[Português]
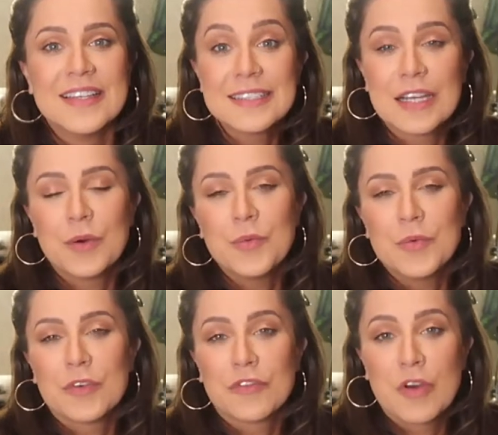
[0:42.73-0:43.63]
Então,
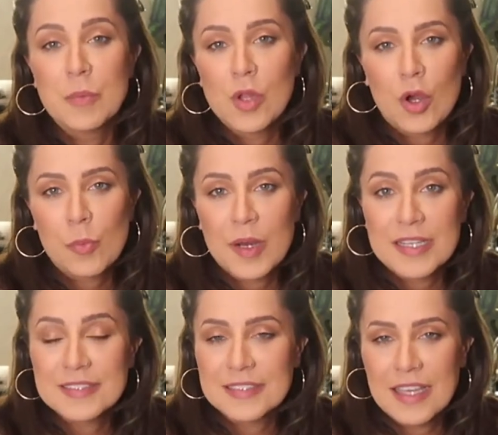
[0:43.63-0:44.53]
vamos logo para a
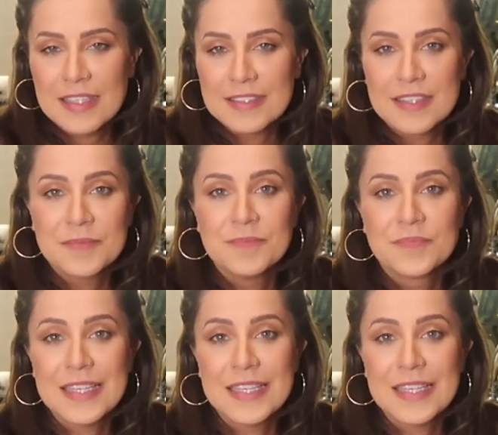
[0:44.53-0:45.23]
receita